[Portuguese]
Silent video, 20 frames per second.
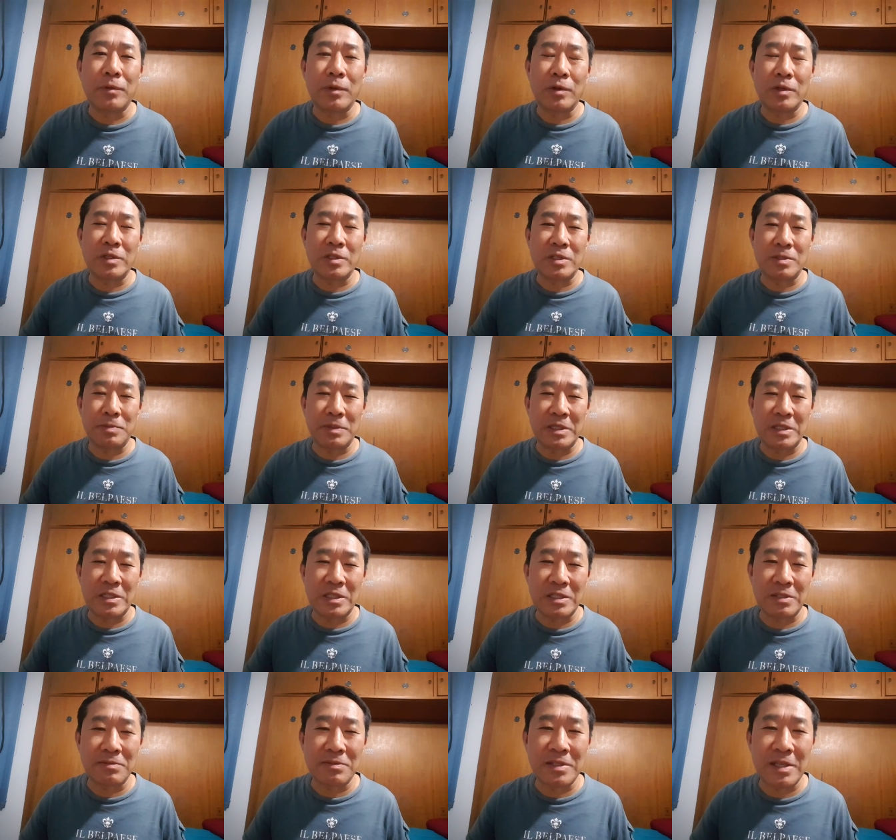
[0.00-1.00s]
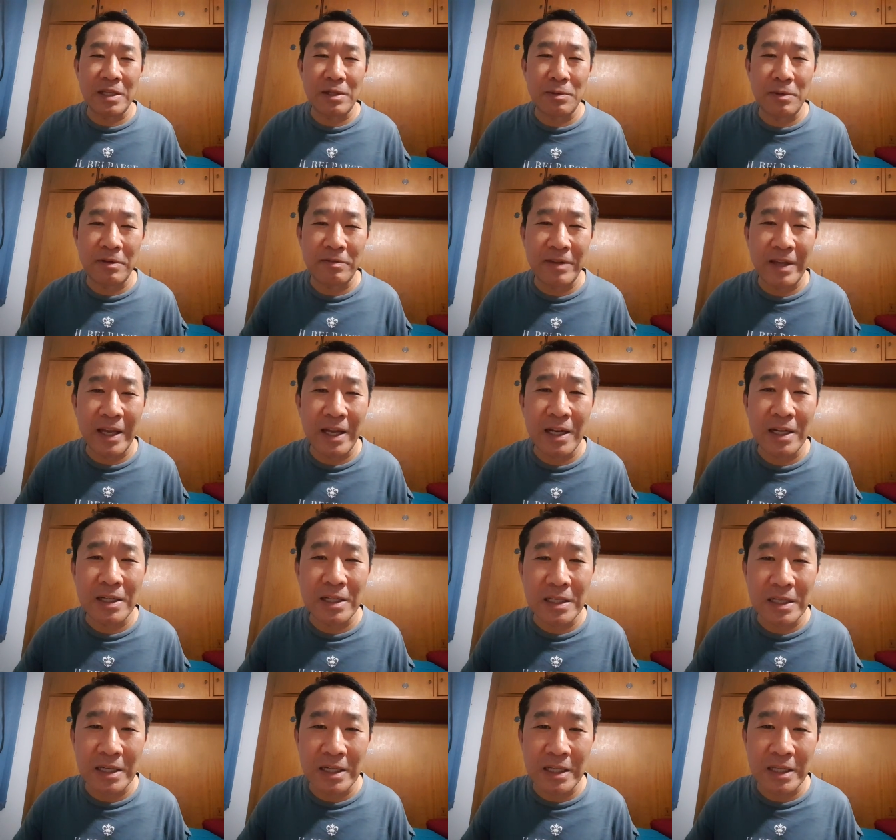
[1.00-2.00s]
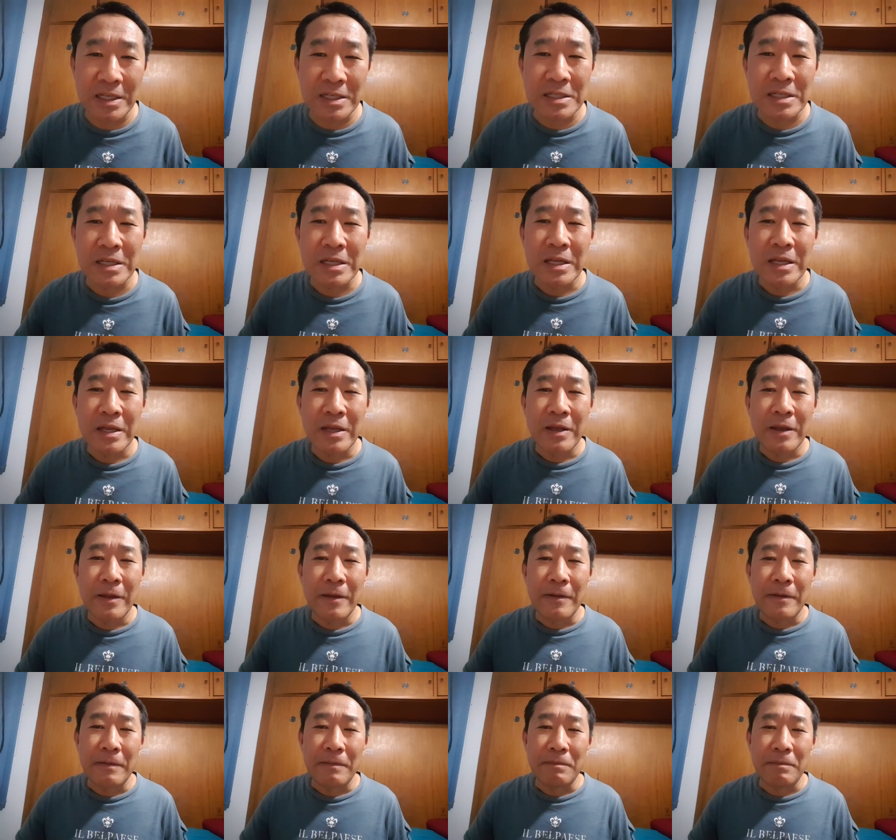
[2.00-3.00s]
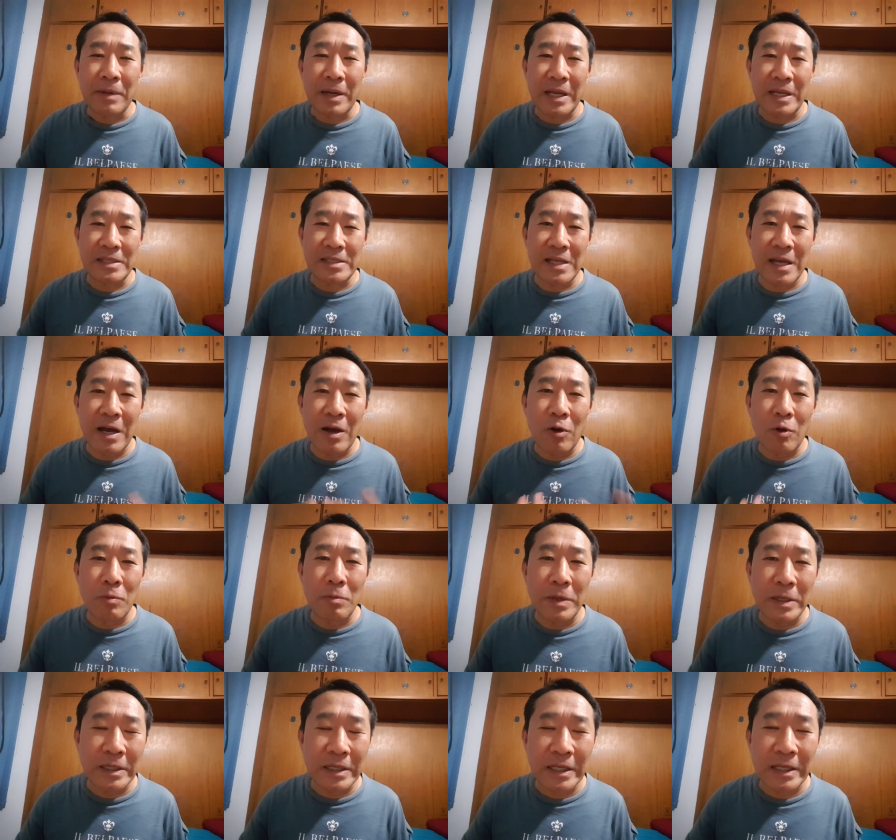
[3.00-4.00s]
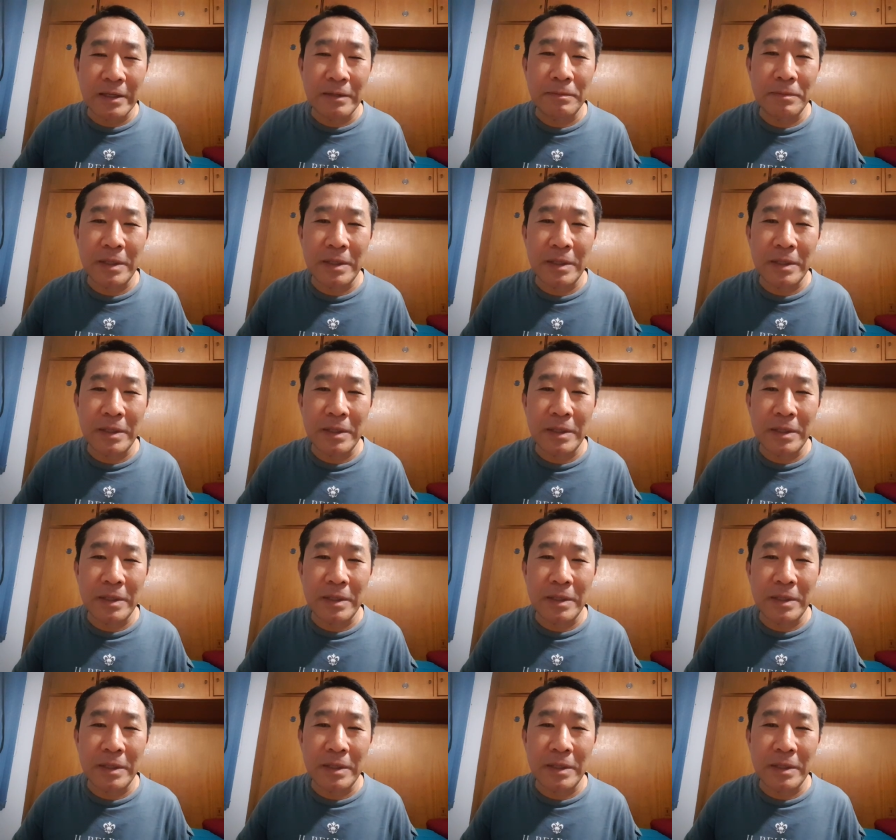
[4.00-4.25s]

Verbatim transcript: O espiritismo acende uma vela na igreja para essa alma, né?